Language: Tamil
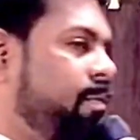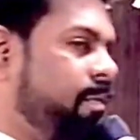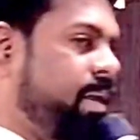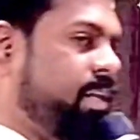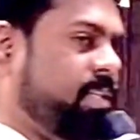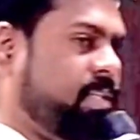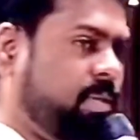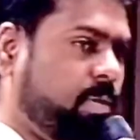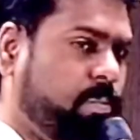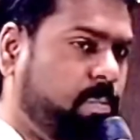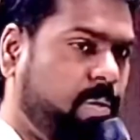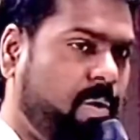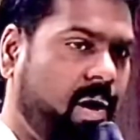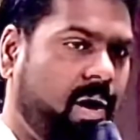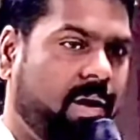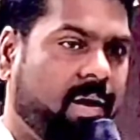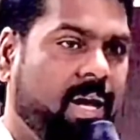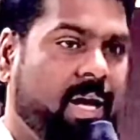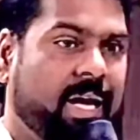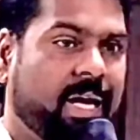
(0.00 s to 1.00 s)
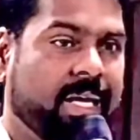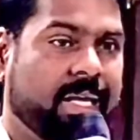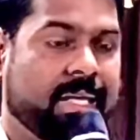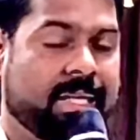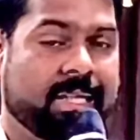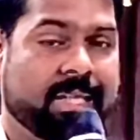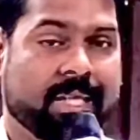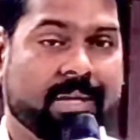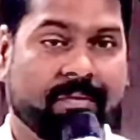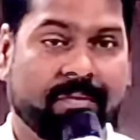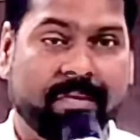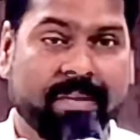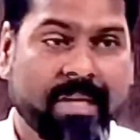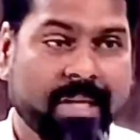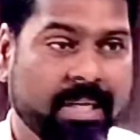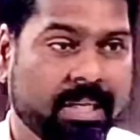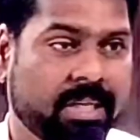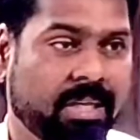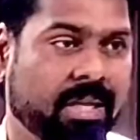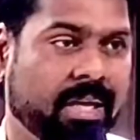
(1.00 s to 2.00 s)
வைத்திருப்பார் இந்த
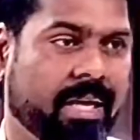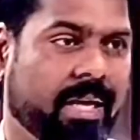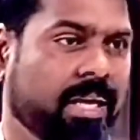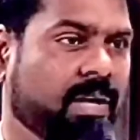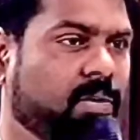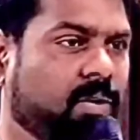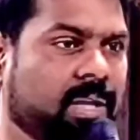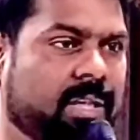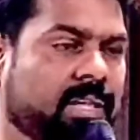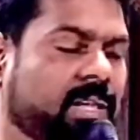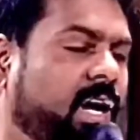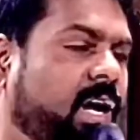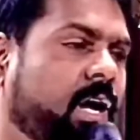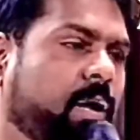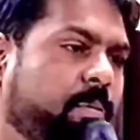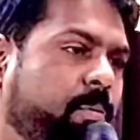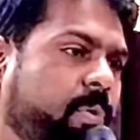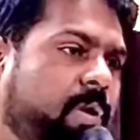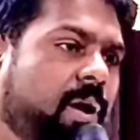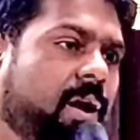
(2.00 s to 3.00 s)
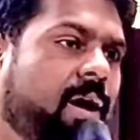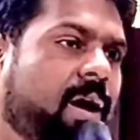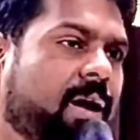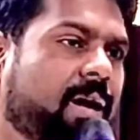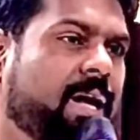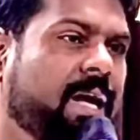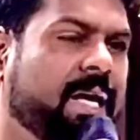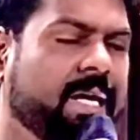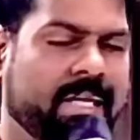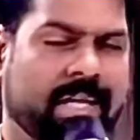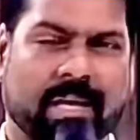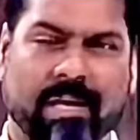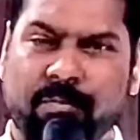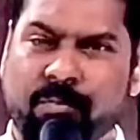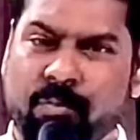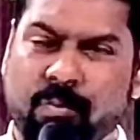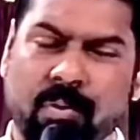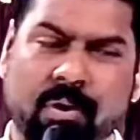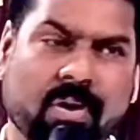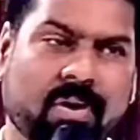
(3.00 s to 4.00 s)
வீட்டை என்னுடைய தகப்பனார்
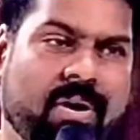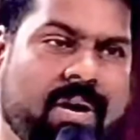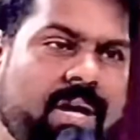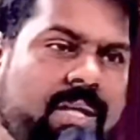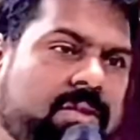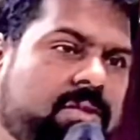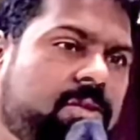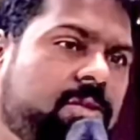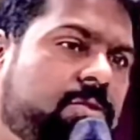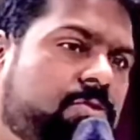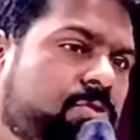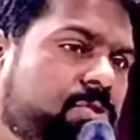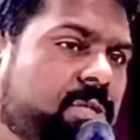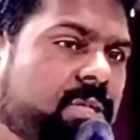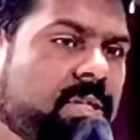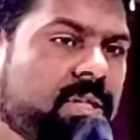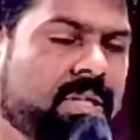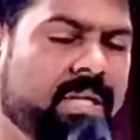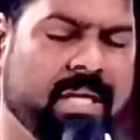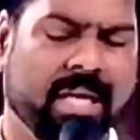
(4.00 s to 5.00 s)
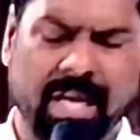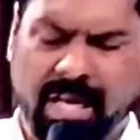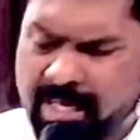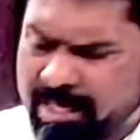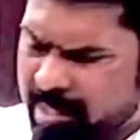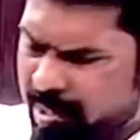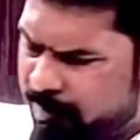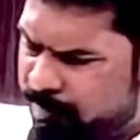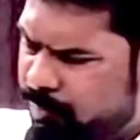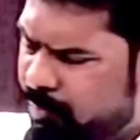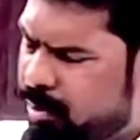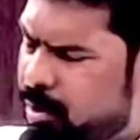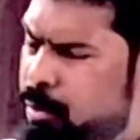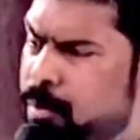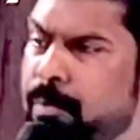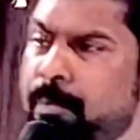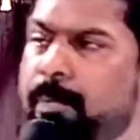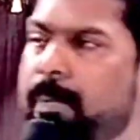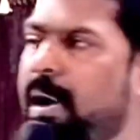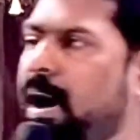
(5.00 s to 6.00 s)
எவ்வளோ ரத்தம் சிந்தி
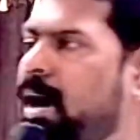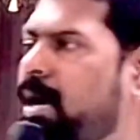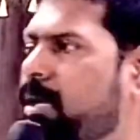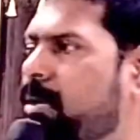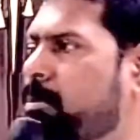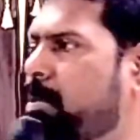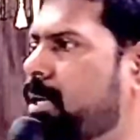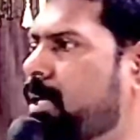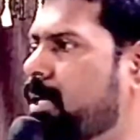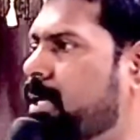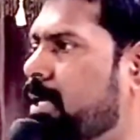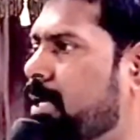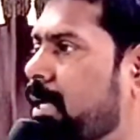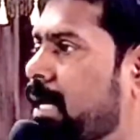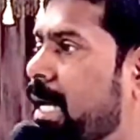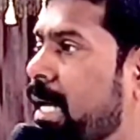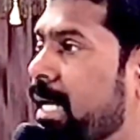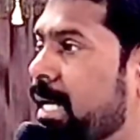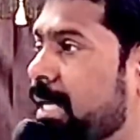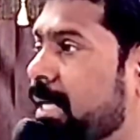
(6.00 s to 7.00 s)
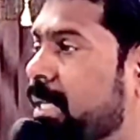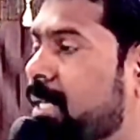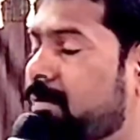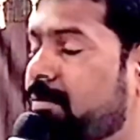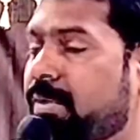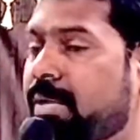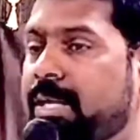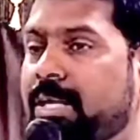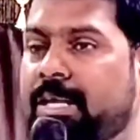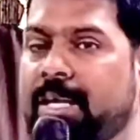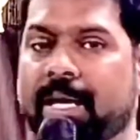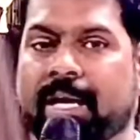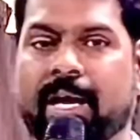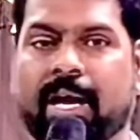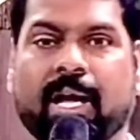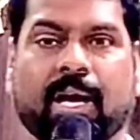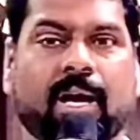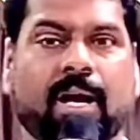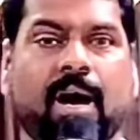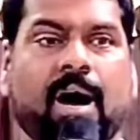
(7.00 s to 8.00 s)
எவ்வளவு பாடுபட்டு இந்த வீட்டை
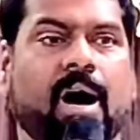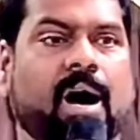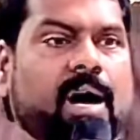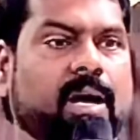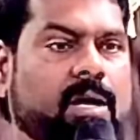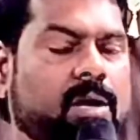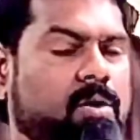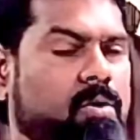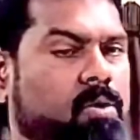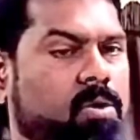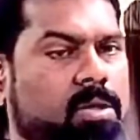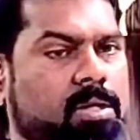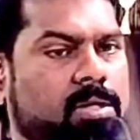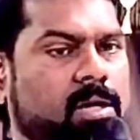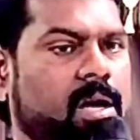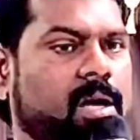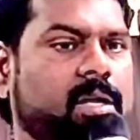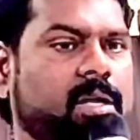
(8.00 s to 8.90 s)
எனக்காக கொடுத்தார்